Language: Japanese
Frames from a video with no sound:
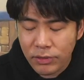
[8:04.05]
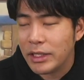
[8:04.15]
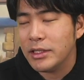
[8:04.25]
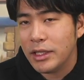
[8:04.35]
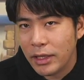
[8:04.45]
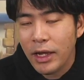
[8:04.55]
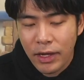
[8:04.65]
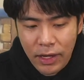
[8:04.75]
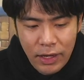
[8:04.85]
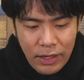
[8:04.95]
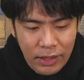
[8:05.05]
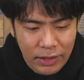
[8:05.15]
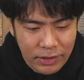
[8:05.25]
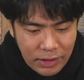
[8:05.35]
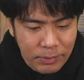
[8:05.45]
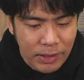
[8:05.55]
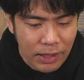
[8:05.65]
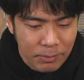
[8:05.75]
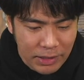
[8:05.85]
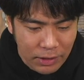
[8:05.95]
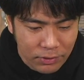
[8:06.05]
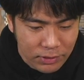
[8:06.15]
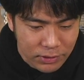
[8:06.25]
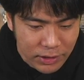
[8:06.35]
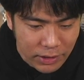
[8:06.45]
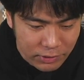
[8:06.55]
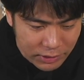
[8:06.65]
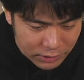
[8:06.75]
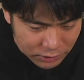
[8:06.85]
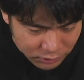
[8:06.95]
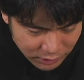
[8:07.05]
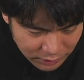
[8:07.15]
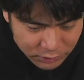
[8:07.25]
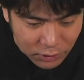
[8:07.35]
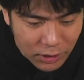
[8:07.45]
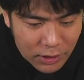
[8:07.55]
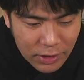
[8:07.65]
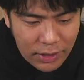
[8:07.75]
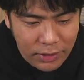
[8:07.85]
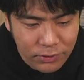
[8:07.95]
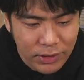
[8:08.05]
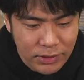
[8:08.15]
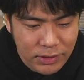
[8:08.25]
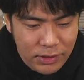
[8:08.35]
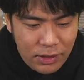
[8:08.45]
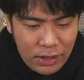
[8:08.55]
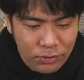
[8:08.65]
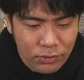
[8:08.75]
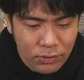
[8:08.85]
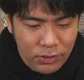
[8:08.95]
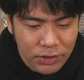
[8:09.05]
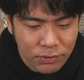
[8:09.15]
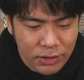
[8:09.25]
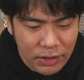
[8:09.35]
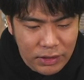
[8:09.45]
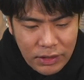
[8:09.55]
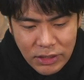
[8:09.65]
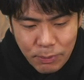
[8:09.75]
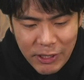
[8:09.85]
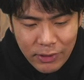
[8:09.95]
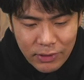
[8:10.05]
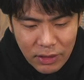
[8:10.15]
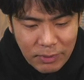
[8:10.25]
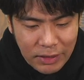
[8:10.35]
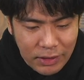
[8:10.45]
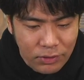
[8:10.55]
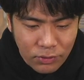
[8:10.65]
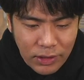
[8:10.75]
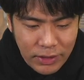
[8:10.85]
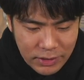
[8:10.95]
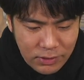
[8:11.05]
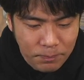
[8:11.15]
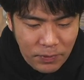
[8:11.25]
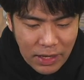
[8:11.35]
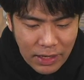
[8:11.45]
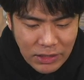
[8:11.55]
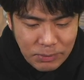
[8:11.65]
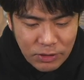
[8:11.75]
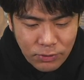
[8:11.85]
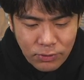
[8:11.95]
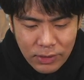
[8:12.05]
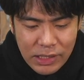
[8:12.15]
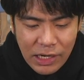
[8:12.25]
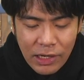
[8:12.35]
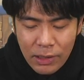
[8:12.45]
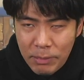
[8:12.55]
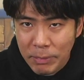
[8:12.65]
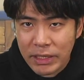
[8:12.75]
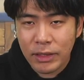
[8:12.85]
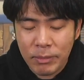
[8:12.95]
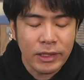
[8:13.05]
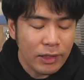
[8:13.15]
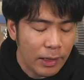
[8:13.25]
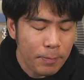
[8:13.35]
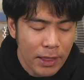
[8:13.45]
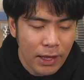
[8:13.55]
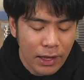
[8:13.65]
ていう感じでね、考えていれば、まあなんとなく理解はできるのかなという感じです。あと、基本的にケツペッカは2倍からの方がいいですと。初めの方は、まあ待って、守って、